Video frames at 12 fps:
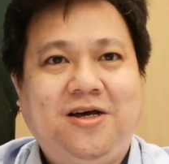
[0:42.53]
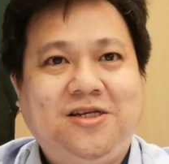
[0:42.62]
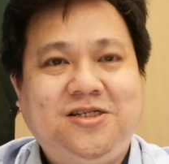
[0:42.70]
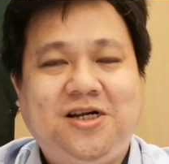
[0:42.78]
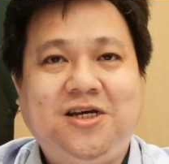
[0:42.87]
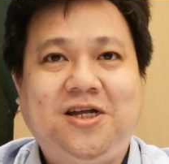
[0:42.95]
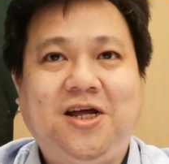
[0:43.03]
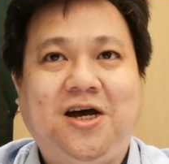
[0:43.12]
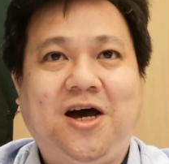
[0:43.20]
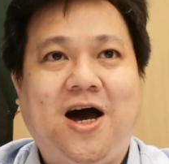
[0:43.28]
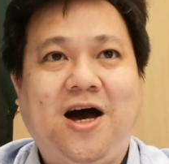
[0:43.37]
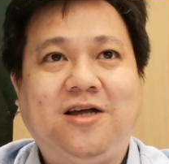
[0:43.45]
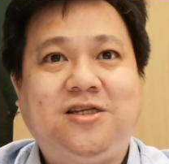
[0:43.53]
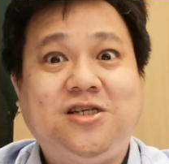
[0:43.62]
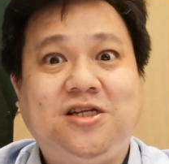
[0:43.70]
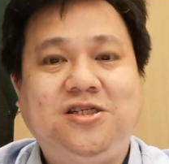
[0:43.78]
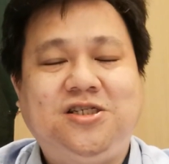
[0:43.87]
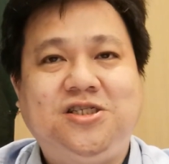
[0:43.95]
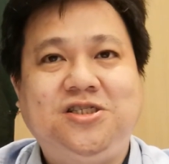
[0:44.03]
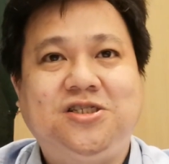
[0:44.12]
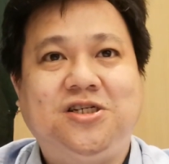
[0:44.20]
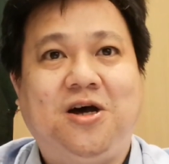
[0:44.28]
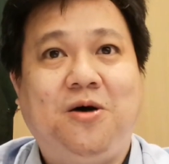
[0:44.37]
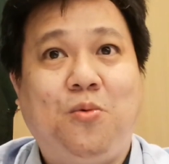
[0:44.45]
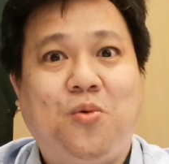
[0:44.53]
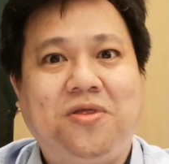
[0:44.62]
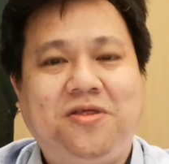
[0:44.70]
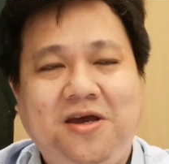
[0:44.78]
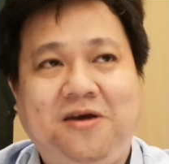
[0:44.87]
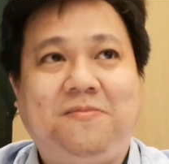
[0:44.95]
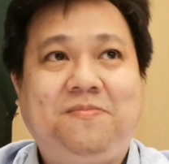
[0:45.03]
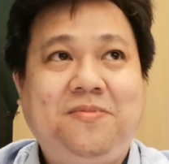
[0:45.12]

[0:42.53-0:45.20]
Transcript: 这里的政治呢稳定；